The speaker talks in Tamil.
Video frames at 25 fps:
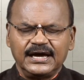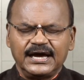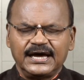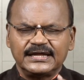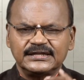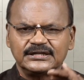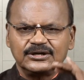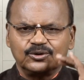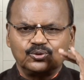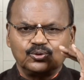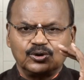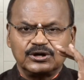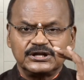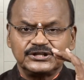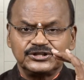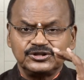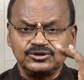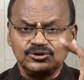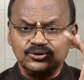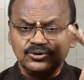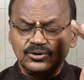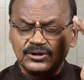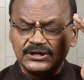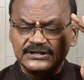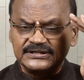அந்த
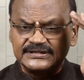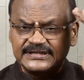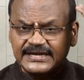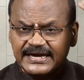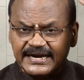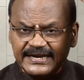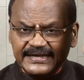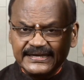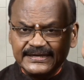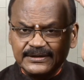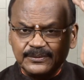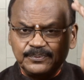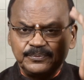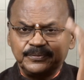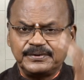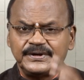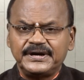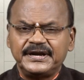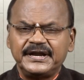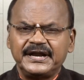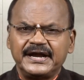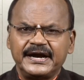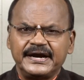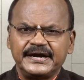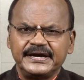குழந்தையோட தலைக்கு
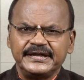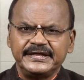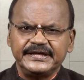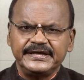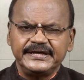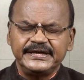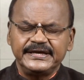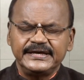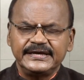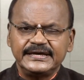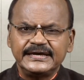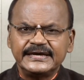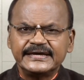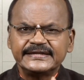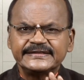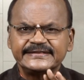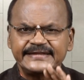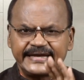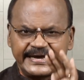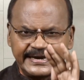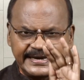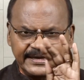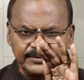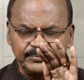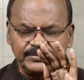பின்னாடி
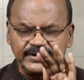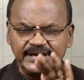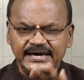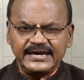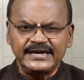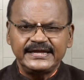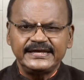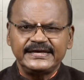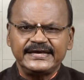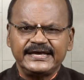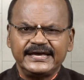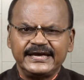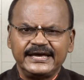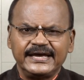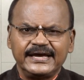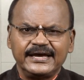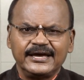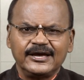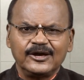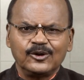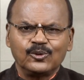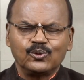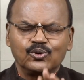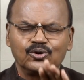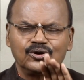தலை மேலேயே
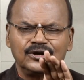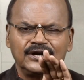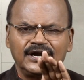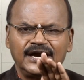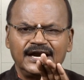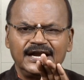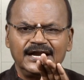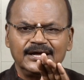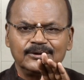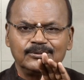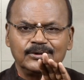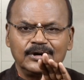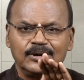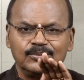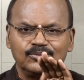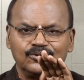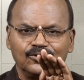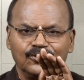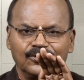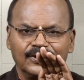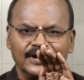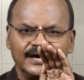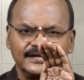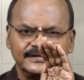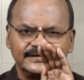ஒரு நல்ல பாம்பு
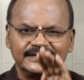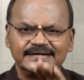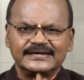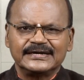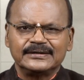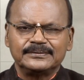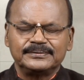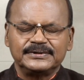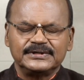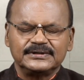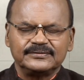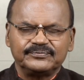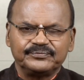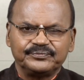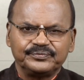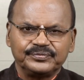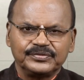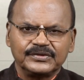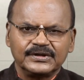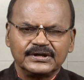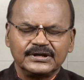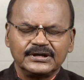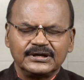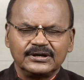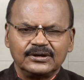உட்காந்துருக்கு அப்படி
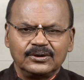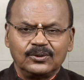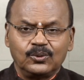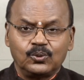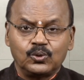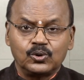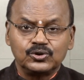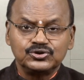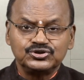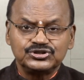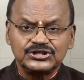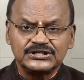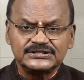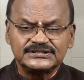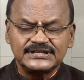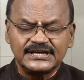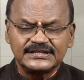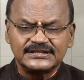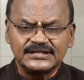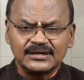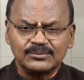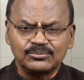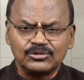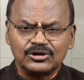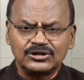கொஞ்சம்
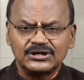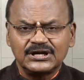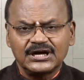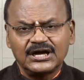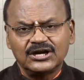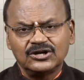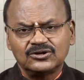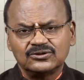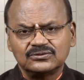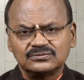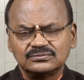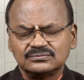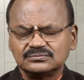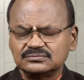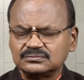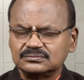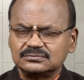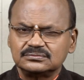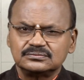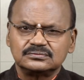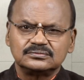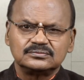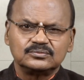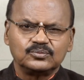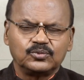சத்தம் போட்டாலும்
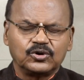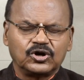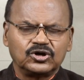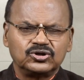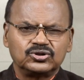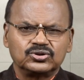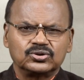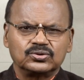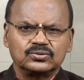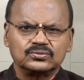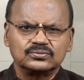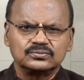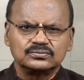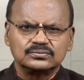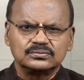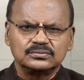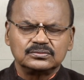போட்டுரும்